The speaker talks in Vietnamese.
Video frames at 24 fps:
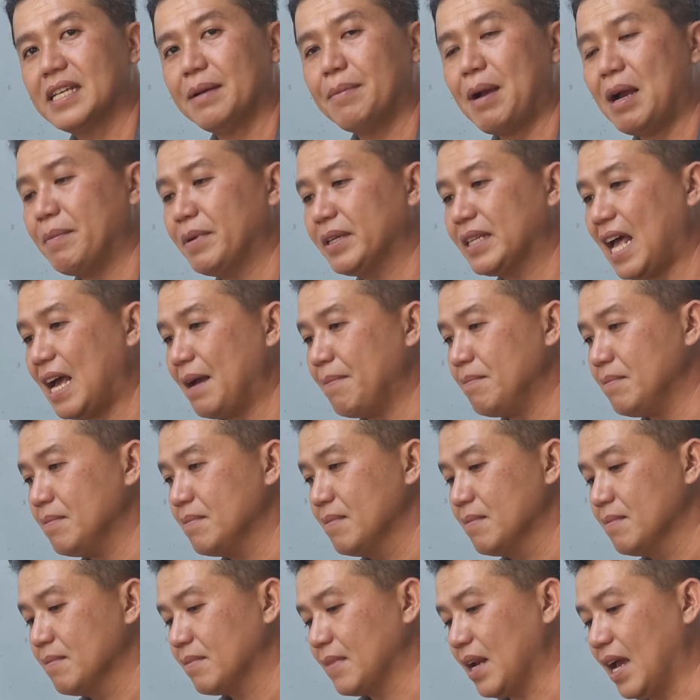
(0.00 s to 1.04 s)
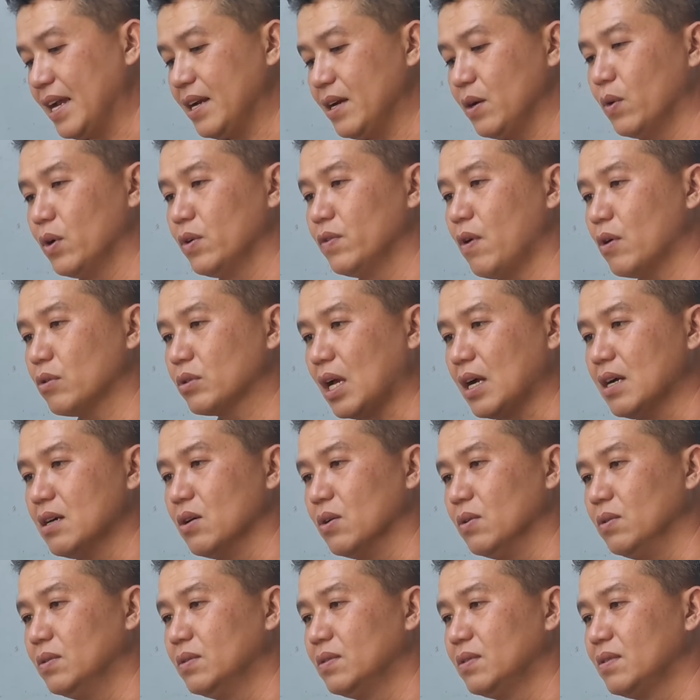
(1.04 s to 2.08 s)
size 38 để đuôi vô tư
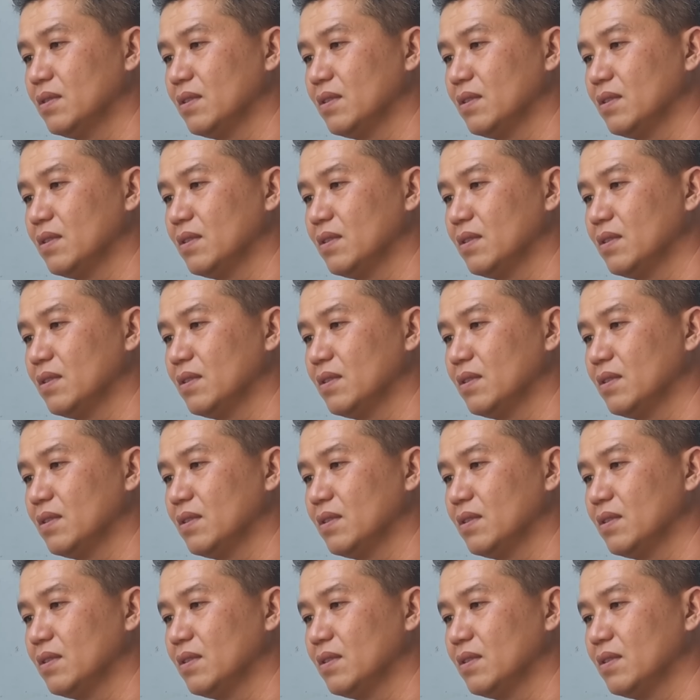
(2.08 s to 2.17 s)
luôn